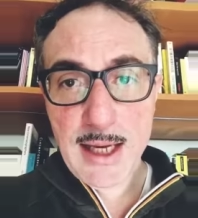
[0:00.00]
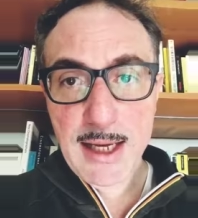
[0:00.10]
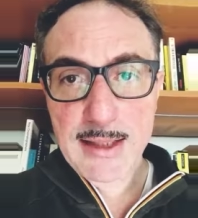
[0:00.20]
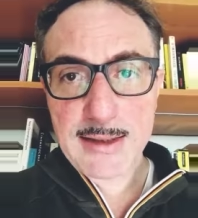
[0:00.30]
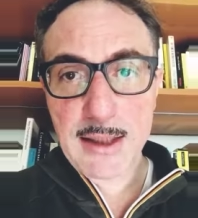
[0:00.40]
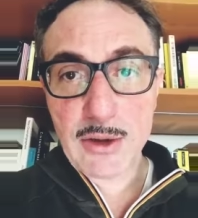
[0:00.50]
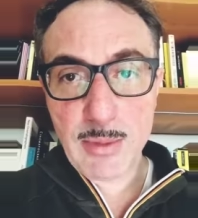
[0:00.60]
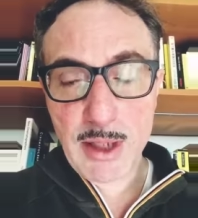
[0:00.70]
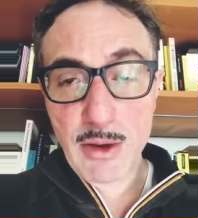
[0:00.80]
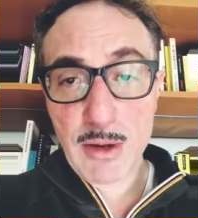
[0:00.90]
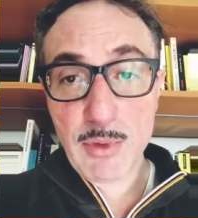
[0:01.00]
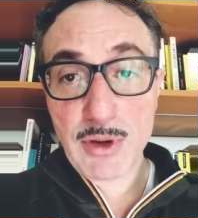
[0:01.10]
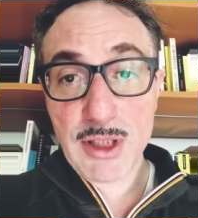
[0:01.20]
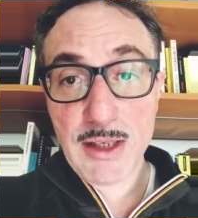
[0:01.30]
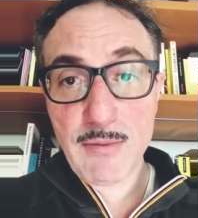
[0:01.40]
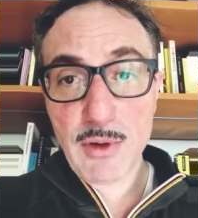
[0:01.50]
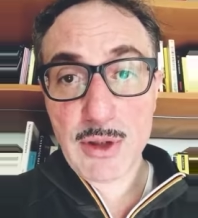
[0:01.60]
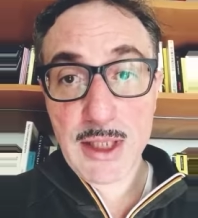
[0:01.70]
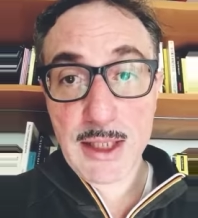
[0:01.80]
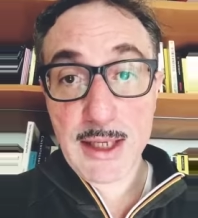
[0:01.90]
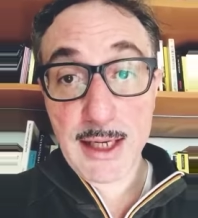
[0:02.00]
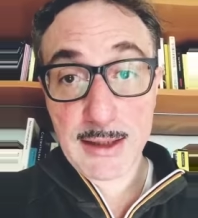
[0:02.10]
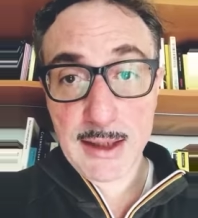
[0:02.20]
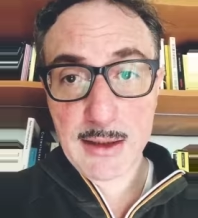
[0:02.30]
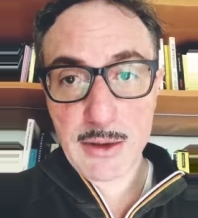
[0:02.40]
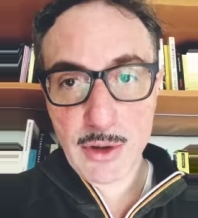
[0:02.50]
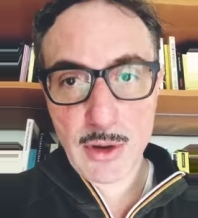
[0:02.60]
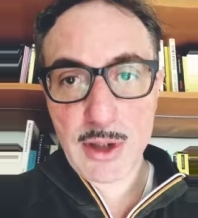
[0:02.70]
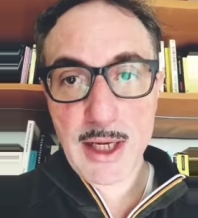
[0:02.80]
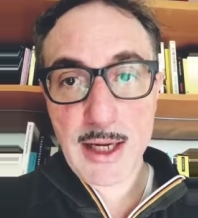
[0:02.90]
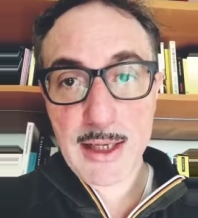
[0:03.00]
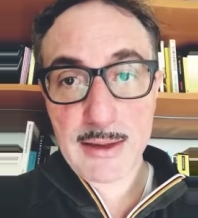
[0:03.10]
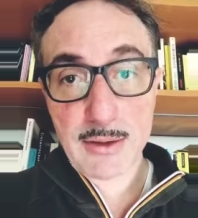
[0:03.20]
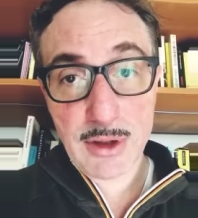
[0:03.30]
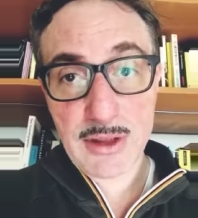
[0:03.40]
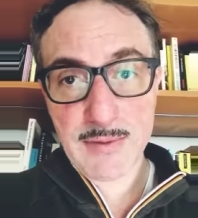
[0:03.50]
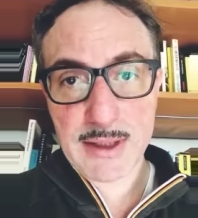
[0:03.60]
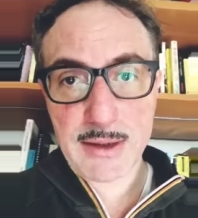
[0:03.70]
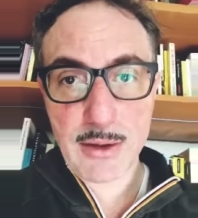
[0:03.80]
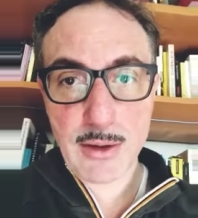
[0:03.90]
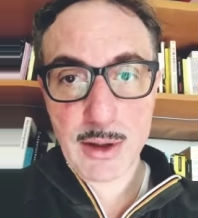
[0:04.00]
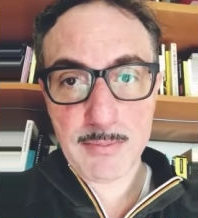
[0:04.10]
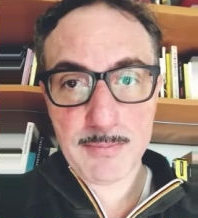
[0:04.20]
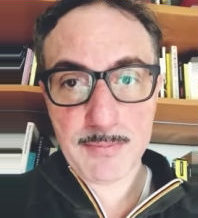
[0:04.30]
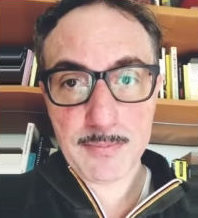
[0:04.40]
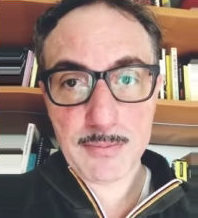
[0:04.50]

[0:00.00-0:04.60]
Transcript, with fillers: che è stato per noi motivo di grande gioia e soddisfazione.